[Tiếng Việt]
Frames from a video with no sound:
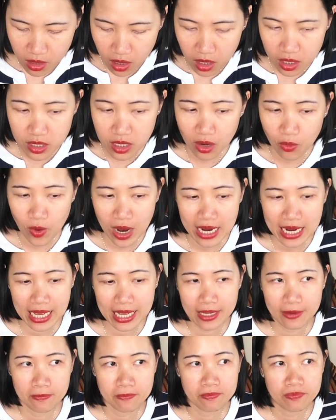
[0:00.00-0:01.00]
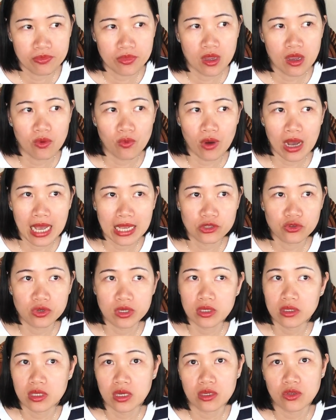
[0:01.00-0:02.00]
rồi giờ qua đây qua
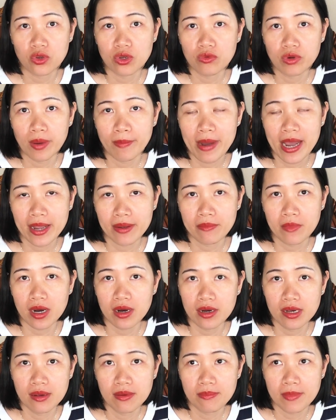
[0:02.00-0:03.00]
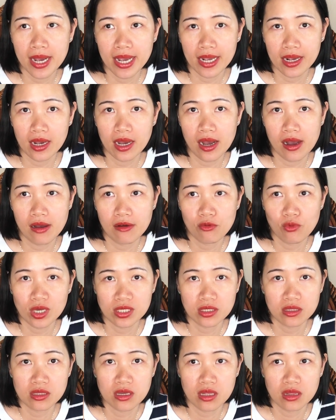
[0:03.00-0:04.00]
chuyển chân chuyển qua bang mới bang uh,
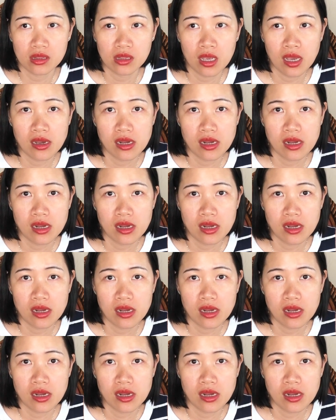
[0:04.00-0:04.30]
Washington